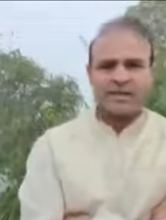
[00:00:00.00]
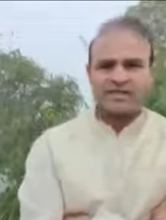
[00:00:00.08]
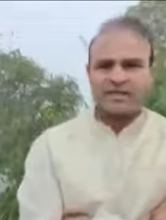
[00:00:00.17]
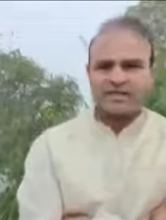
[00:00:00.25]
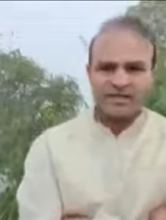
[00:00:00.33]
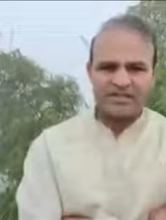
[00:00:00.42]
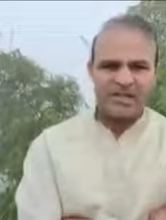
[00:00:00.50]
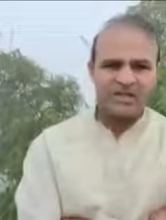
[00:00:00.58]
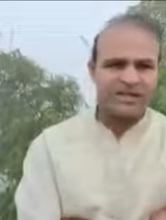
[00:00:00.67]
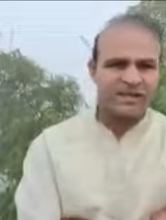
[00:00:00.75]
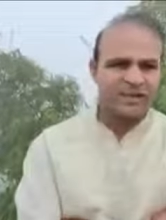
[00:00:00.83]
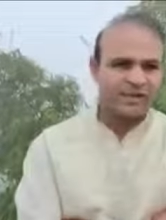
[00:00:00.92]
पैसे फंस
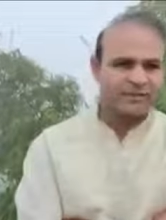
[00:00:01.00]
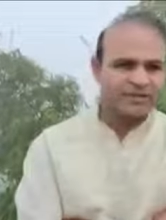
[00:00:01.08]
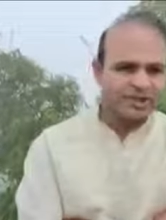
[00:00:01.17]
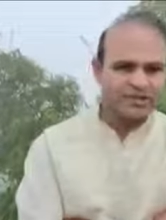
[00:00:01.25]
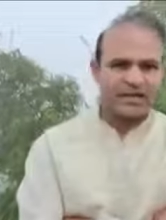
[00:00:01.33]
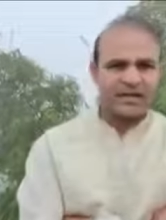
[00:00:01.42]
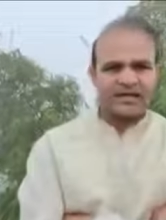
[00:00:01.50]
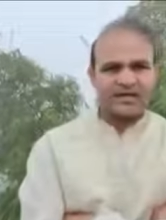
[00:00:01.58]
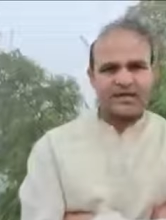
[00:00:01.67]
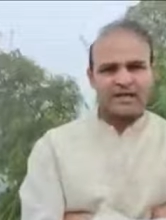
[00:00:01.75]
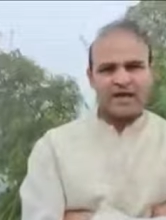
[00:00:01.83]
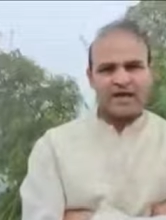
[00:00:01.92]
जाते हैं गरीब जनता के
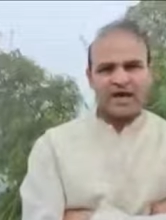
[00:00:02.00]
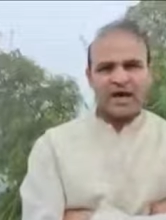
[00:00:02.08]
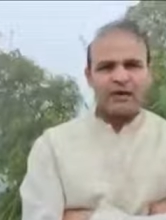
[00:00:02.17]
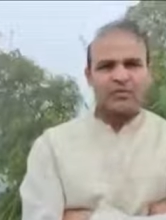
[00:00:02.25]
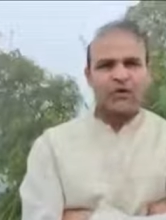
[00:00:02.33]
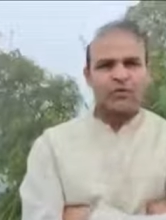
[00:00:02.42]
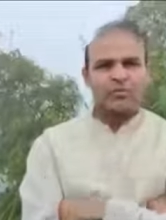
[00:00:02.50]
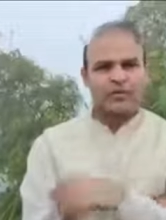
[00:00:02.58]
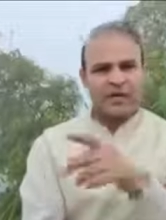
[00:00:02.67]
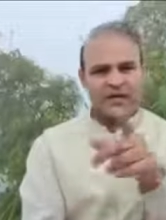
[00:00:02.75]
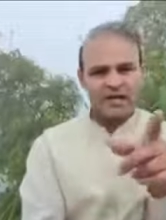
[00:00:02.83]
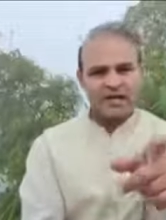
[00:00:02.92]
अरबों
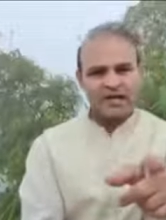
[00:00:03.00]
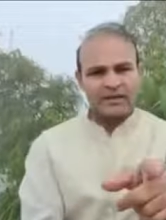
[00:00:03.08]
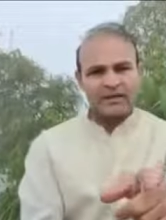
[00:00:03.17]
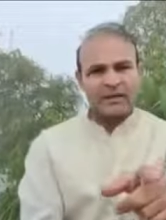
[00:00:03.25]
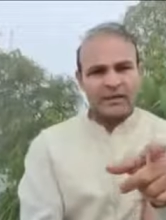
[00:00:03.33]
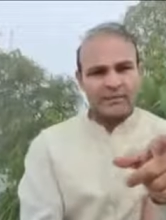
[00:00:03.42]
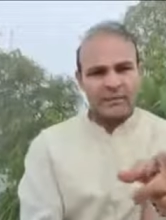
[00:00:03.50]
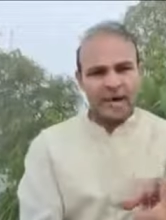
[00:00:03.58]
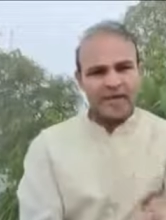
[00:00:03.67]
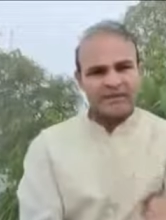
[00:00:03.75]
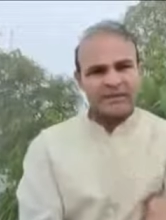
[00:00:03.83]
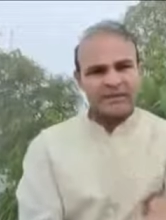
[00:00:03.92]
रुपए लेकर
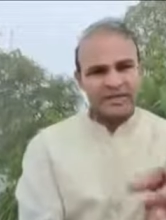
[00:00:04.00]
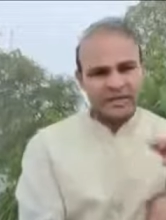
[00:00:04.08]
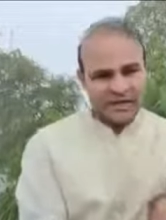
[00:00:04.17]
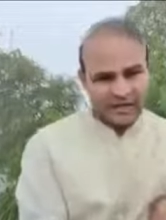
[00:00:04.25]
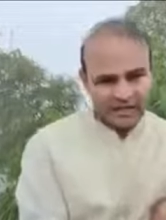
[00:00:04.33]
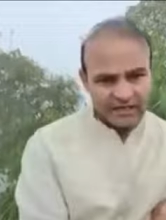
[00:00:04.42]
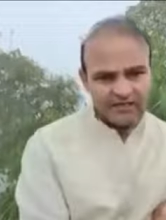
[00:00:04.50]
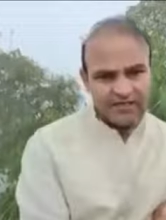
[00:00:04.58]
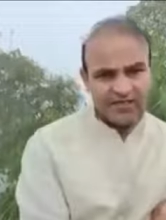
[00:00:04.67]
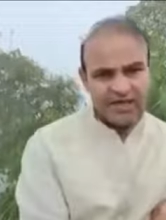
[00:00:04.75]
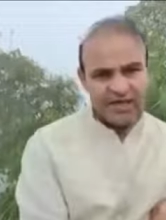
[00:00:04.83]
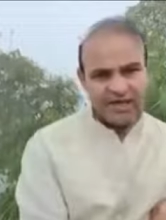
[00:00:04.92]
भागते सरकारी
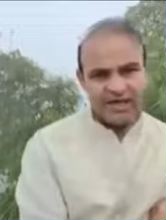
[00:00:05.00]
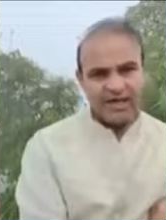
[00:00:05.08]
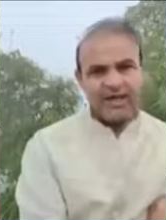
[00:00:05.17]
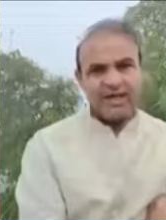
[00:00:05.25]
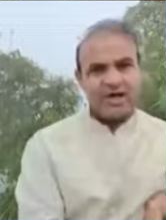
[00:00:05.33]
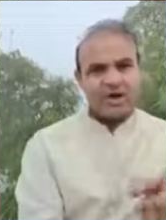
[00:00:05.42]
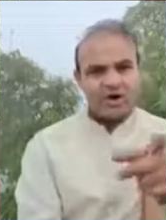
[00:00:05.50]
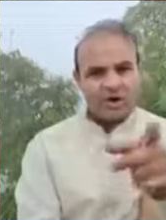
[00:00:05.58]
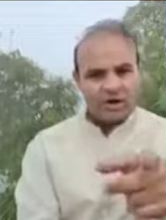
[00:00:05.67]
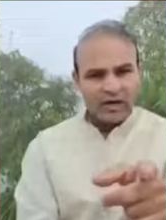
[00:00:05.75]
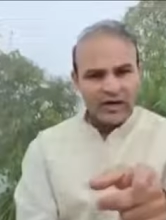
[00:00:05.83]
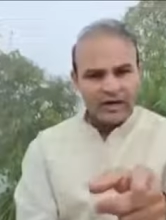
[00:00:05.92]
रिश्तेदार हैं
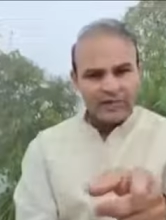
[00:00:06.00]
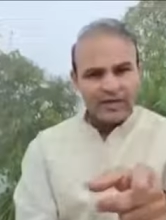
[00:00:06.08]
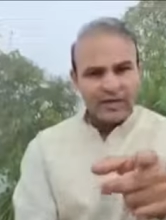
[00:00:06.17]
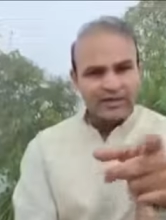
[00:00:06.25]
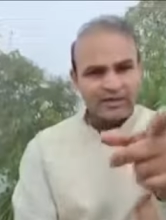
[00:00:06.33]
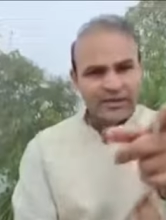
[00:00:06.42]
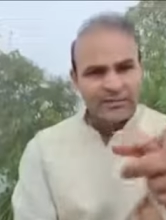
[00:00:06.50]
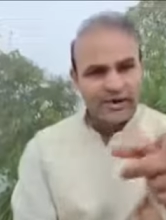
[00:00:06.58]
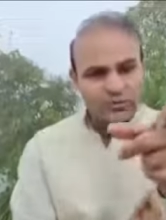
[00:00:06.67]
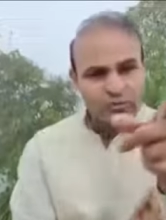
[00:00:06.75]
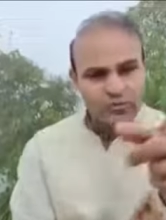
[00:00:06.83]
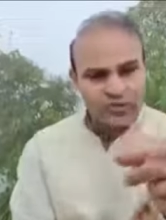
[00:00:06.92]
और लाइन में लगती है
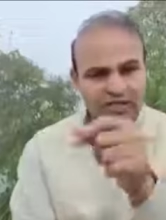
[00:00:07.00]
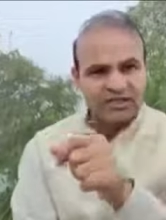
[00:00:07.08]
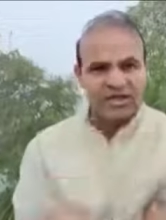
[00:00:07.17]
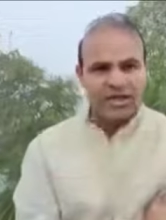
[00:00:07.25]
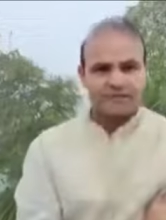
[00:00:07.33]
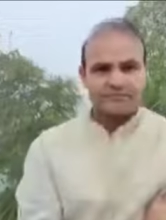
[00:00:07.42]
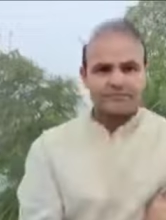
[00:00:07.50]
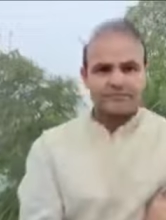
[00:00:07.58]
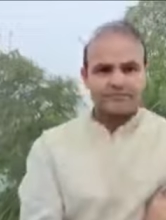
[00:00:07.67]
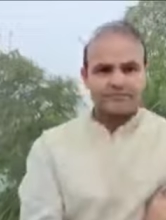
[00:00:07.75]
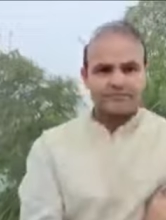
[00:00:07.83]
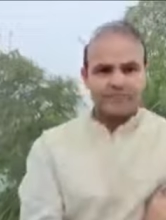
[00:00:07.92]
मासूम जनता
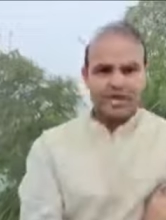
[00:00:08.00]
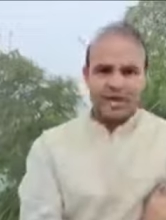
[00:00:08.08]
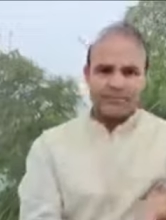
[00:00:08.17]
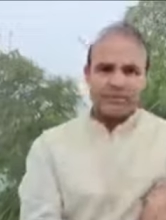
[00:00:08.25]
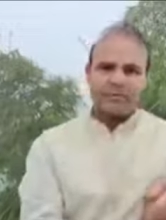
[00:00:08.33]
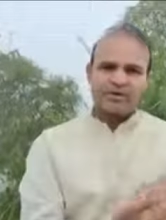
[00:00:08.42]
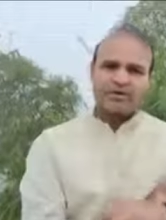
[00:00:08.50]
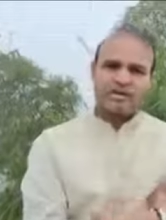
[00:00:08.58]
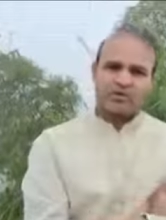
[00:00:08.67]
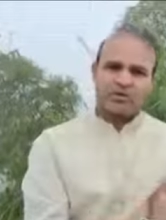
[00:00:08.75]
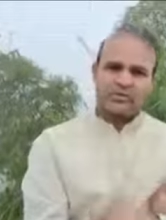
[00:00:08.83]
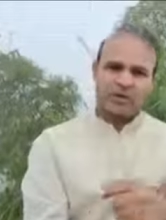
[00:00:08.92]
आपको
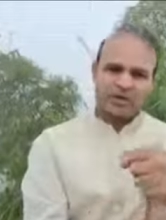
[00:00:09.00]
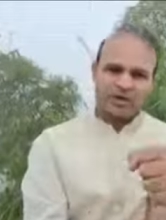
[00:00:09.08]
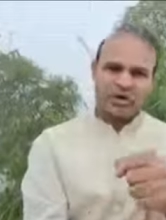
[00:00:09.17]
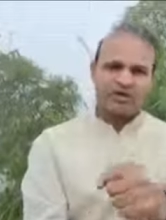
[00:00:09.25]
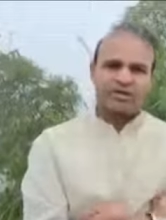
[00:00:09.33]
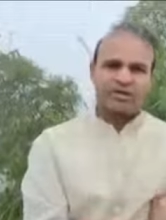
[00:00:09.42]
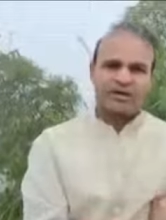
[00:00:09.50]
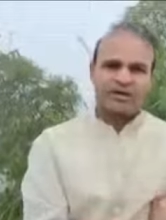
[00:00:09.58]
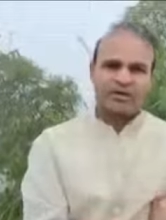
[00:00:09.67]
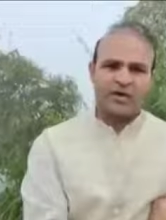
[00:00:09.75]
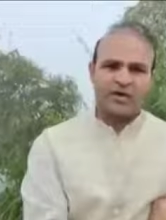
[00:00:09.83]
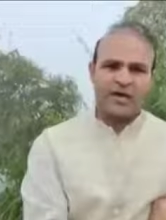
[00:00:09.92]
बताते हुए मेरे रोंगटे खड़े
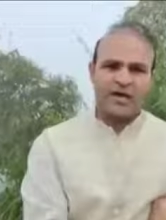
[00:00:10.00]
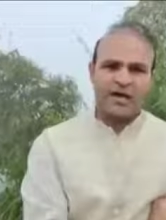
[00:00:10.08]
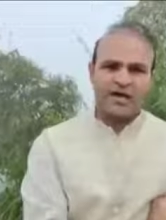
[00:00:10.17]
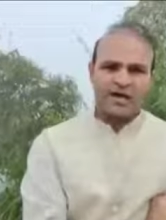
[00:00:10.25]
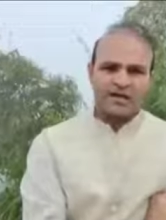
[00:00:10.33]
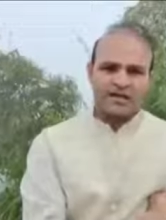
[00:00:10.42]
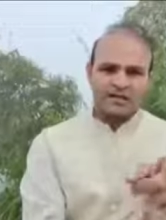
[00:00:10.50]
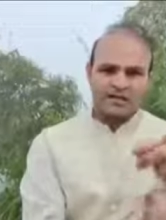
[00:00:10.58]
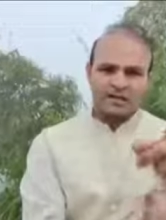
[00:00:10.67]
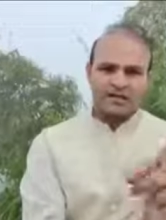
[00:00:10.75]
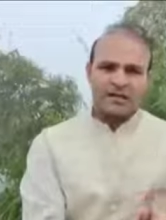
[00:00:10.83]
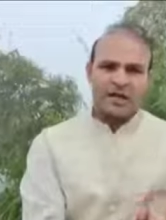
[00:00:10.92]
हो रहे हैं
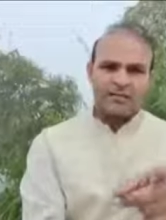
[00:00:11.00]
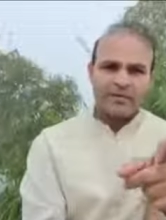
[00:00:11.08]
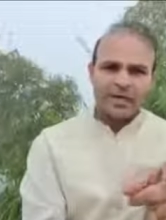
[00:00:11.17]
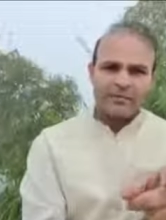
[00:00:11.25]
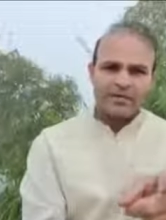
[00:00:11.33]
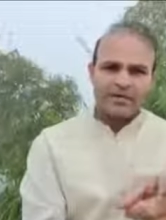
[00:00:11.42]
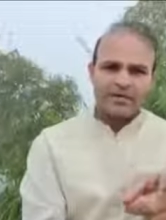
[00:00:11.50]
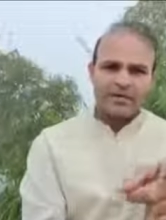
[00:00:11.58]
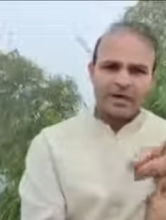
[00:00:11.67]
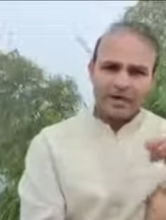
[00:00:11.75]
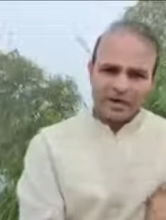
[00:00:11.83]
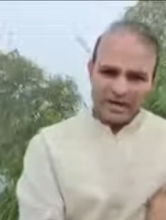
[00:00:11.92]
कि अभी अभी
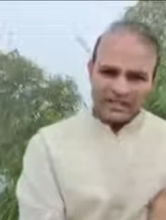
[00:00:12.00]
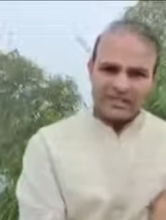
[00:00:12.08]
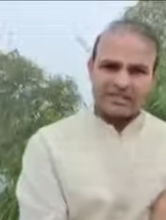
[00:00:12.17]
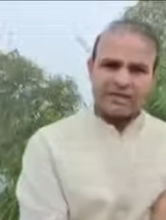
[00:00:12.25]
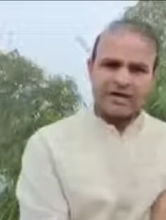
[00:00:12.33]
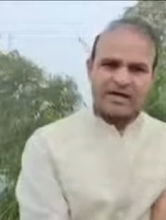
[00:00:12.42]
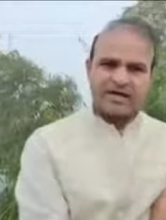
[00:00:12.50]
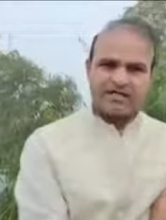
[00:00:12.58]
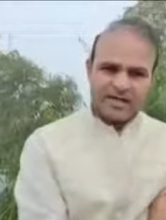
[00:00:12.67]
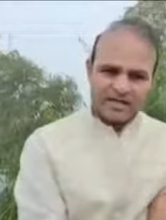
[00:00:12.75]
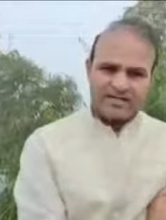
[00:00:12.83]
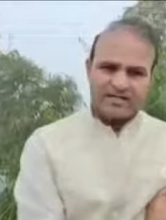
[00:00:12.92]
राज्यसभा के एक
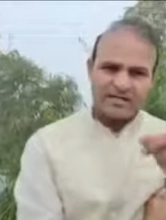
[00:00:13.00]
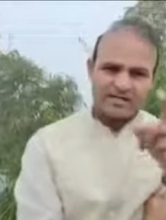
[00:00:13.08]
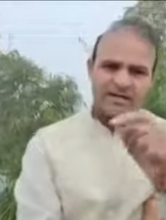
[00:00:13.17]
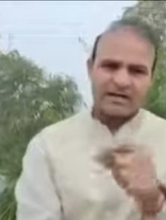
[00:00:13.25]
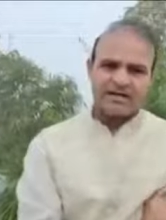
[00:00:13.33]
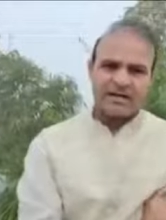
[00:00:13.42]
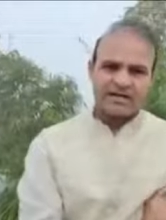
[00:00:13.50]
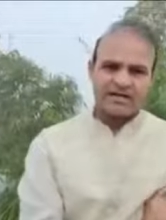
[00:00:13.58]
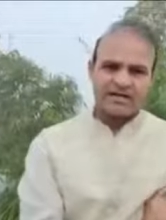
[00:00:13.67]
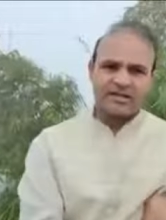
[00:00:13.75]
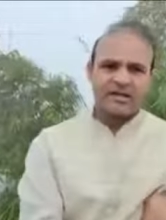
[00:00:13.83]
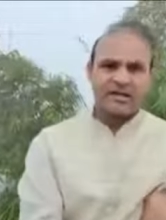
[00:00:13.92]
सांसद ने जानकारी
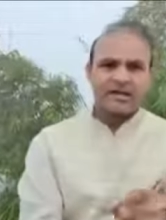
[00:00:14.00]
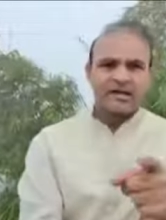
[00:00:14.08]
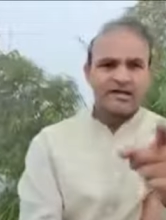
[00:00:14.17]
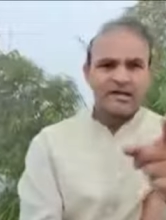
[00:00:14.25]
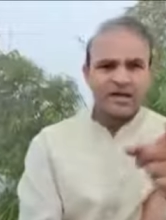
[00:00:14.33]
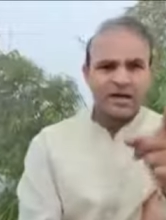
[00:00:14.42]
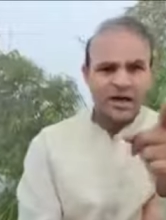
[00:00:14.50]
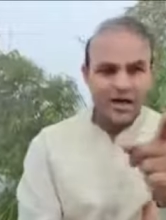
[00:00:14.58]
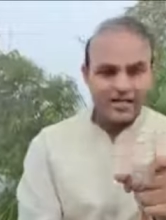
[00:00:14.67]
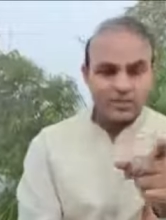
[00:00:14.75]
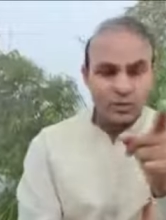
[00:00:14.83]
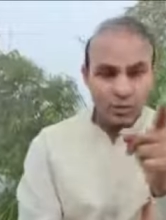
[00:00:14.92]
दी कि
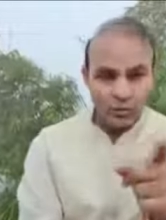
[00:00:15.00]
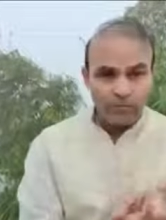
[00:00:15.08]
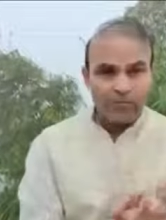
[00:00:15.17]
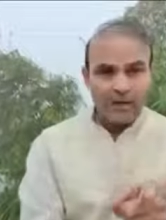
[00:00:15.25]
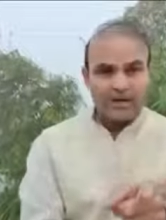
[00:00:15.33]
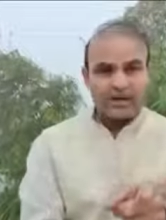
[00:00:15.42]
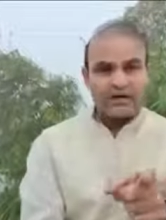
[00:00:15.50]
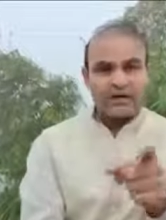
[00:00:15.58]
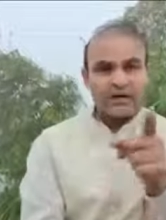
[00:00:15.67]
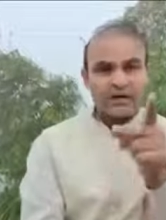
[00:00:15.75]
रिलायंस ग्रुप पर